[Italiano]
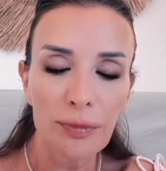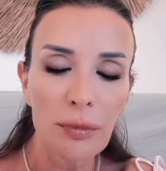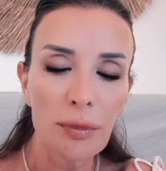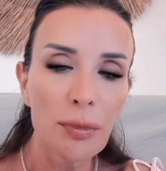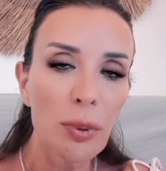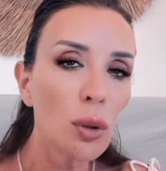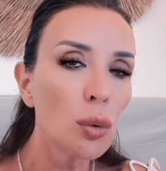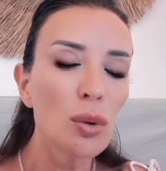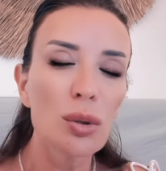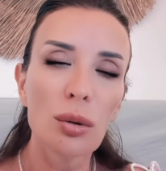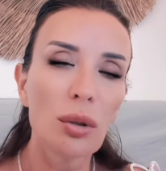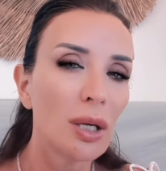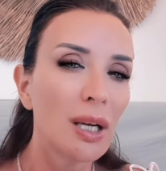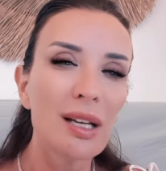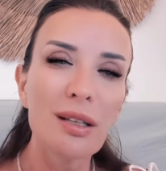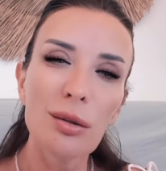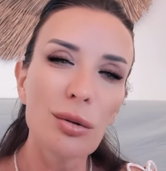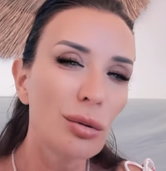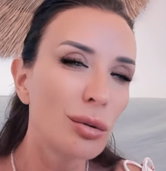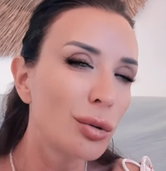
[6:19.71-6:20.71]
Però questo
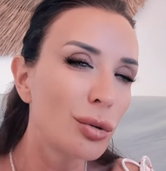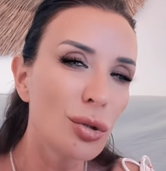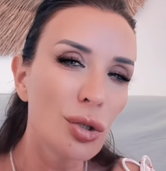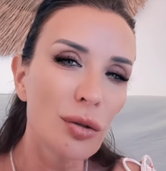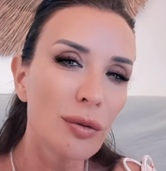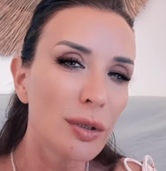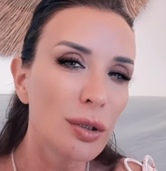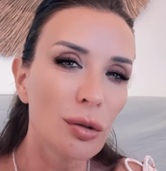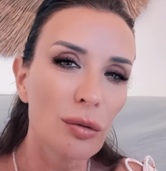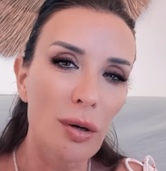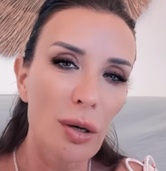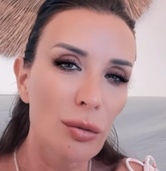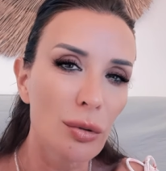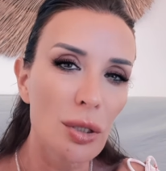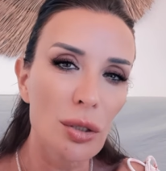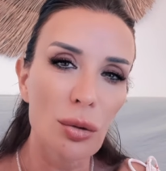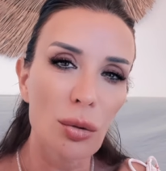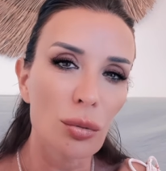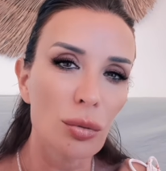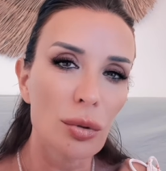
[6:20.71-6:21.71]
ragazzo non riusciva a trovare una
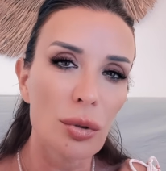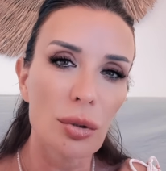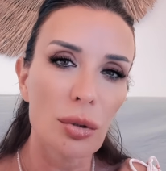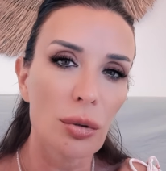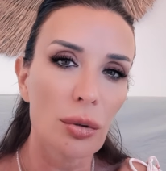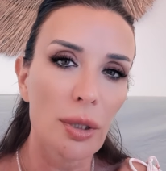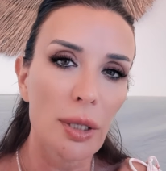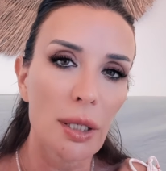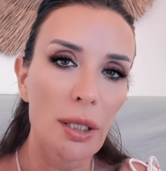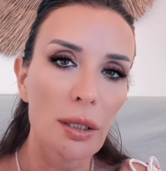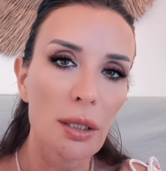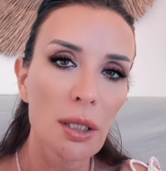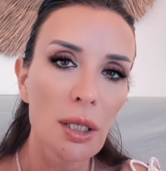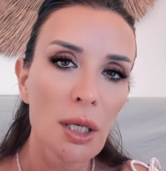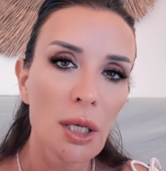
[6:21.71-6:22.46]
soluzione,